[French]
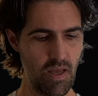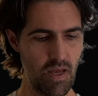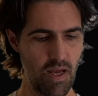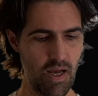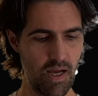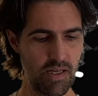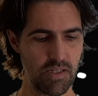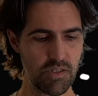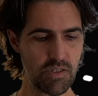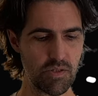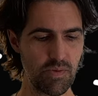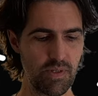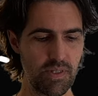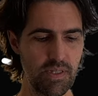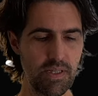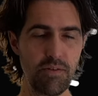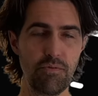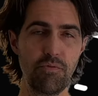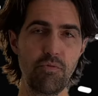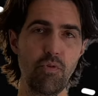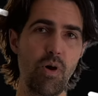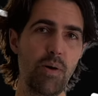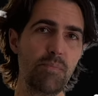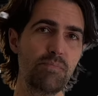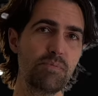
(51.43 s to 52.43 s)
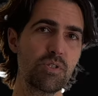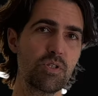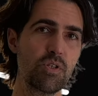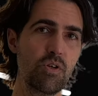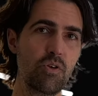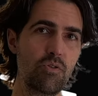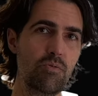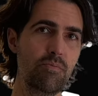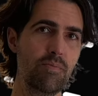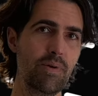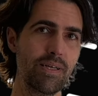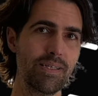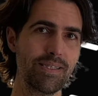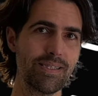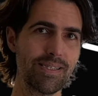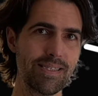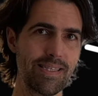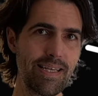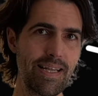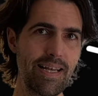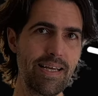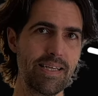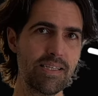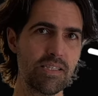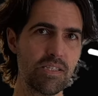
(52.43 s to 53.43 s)
Ensuite, il faut absolument
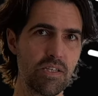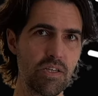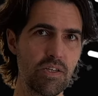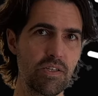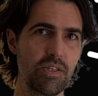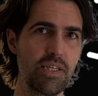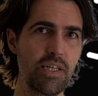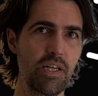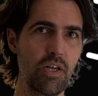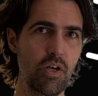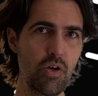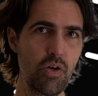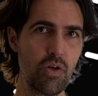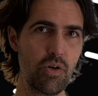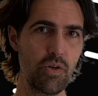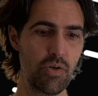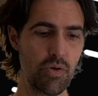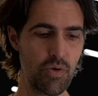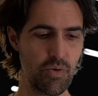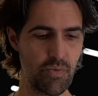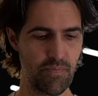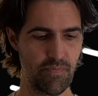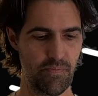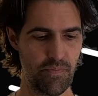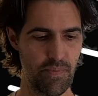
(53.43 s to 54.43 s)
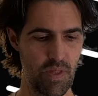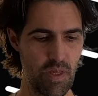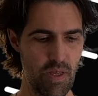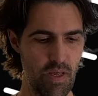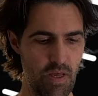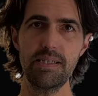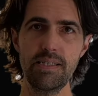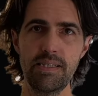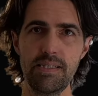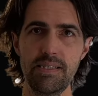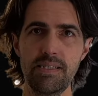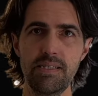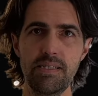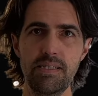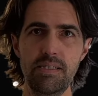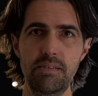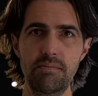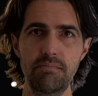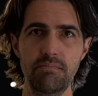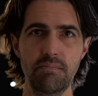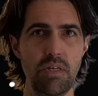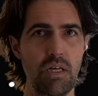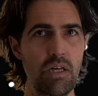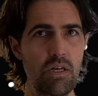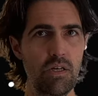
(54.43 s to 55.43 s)
sélectionner le lieu. Ici,
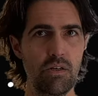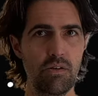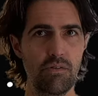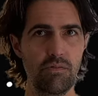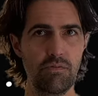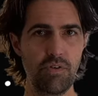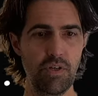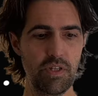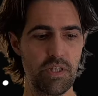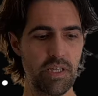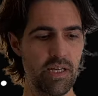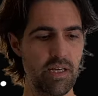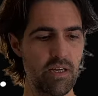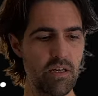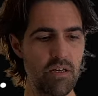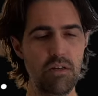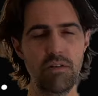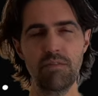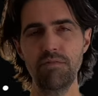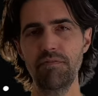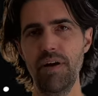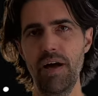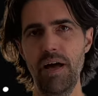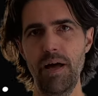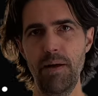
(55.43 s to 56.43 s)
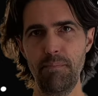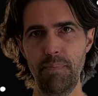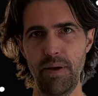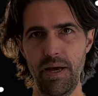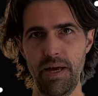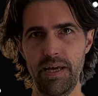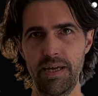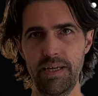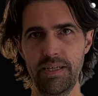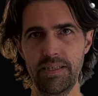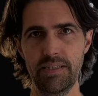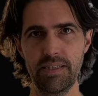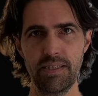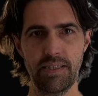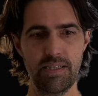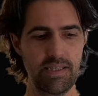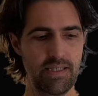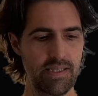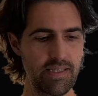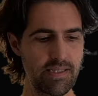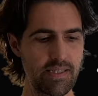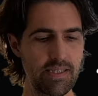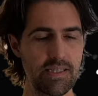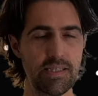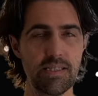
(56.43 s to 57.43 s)
votre école va apparaître
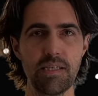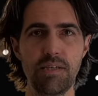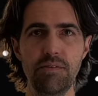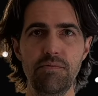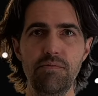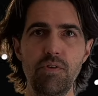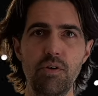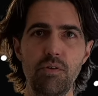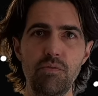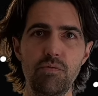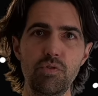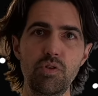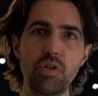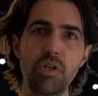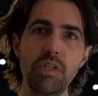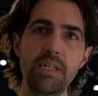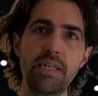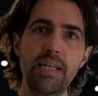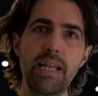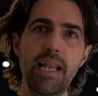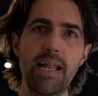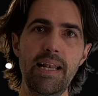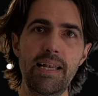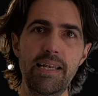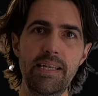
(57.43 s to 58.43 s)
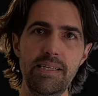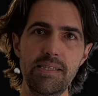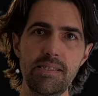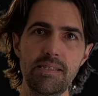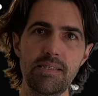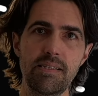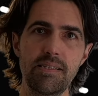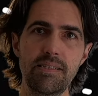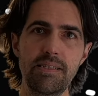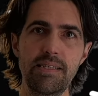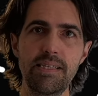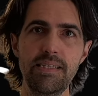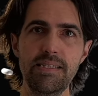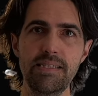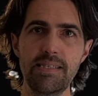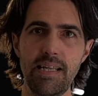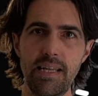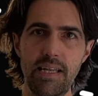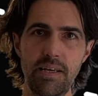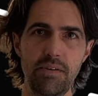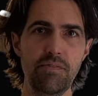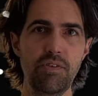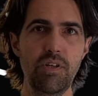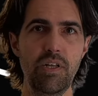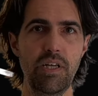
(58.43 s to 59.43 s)
et c'est ce qui va vous donner la liste des
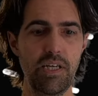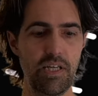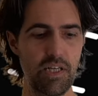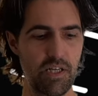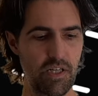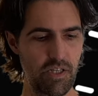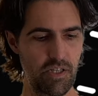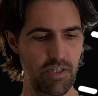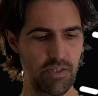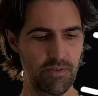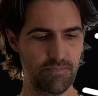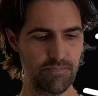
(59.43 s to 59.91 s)
élèves de l'école.